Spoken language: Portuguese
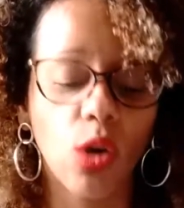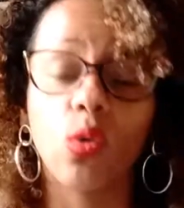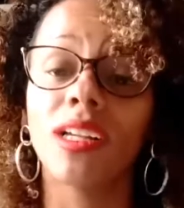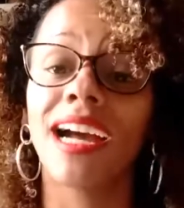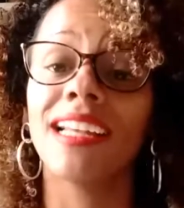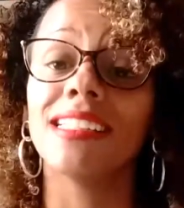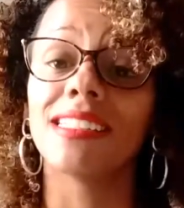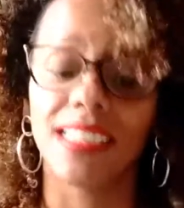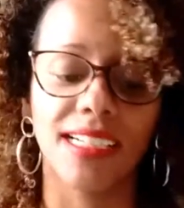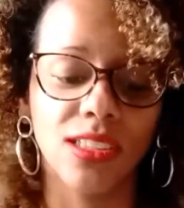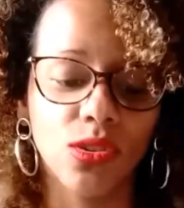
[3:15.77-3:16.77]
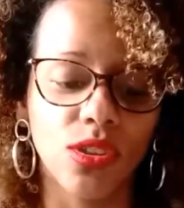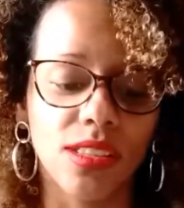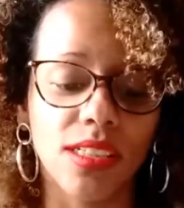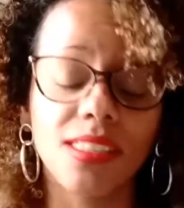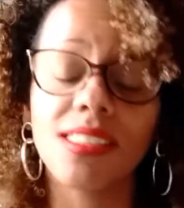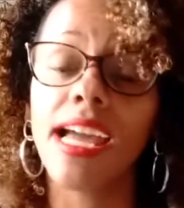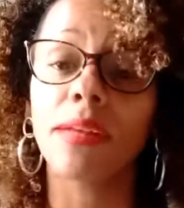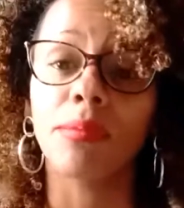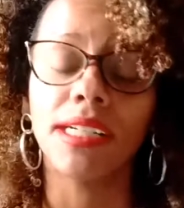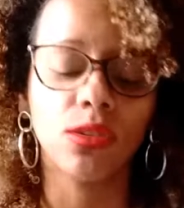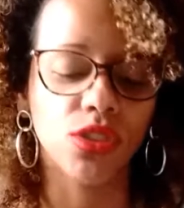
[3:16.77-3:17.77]
organizando-se, se
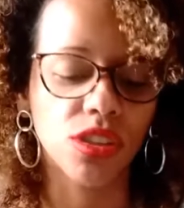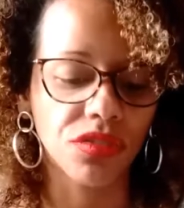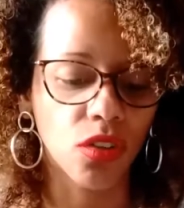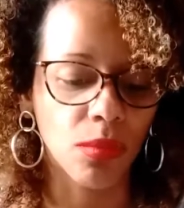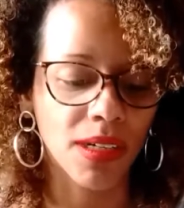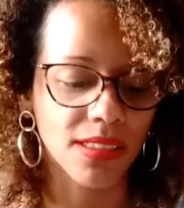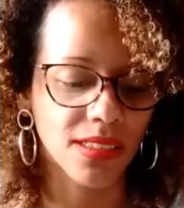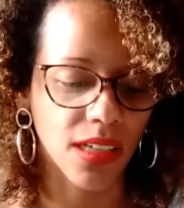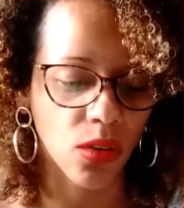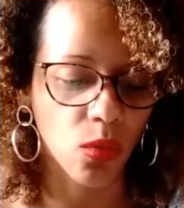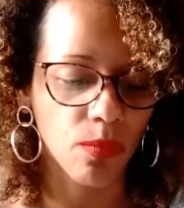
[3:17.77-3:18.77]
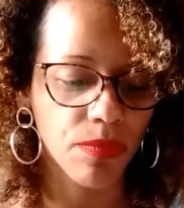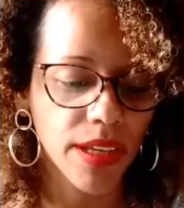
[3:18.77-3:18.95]
armando de informação.